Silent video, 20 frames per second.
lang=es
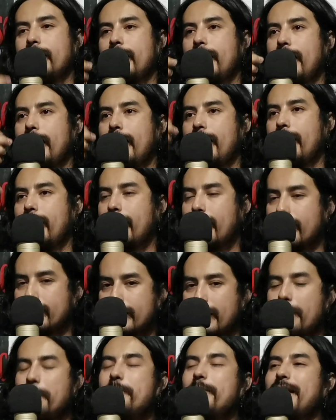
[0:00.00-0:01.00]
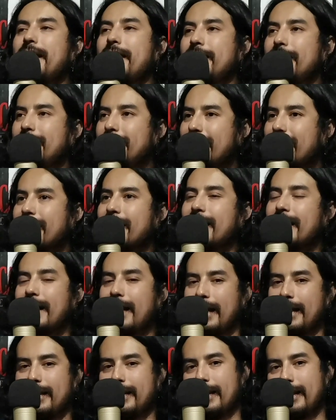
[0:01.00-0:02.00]
eh, también en, la,
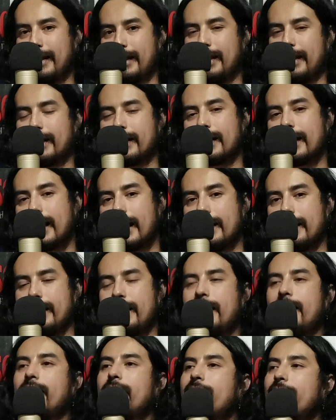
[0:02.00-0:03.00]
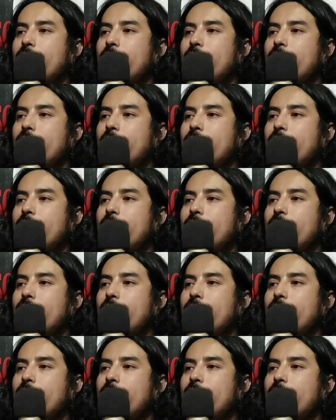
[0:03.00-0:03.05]
en el Arcadia